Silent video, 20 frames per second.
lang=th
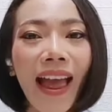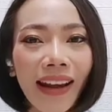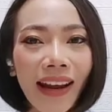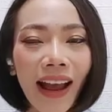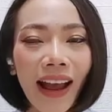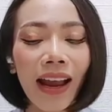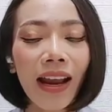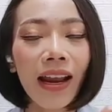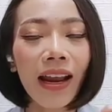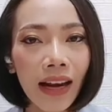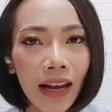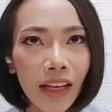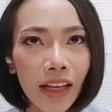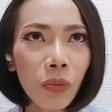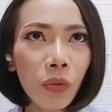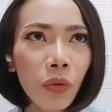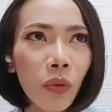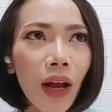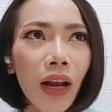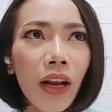นะคะถ้าส
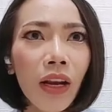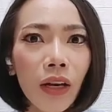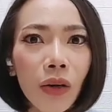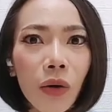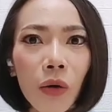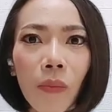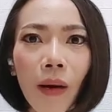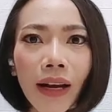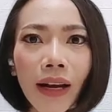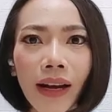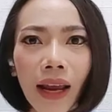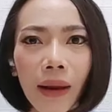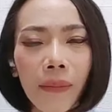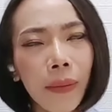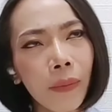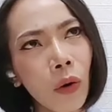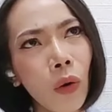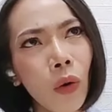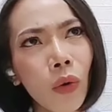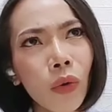มมุติว่าลูกบ้านไหนแบ
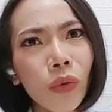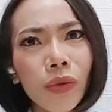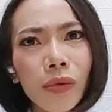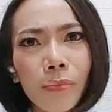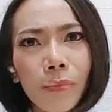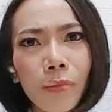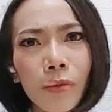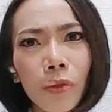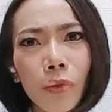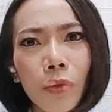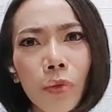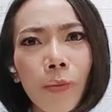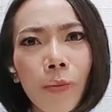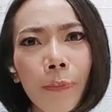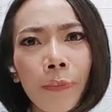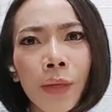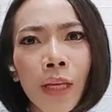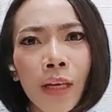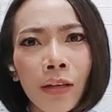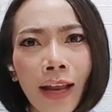บโอ้รู้สึกลูกแบบ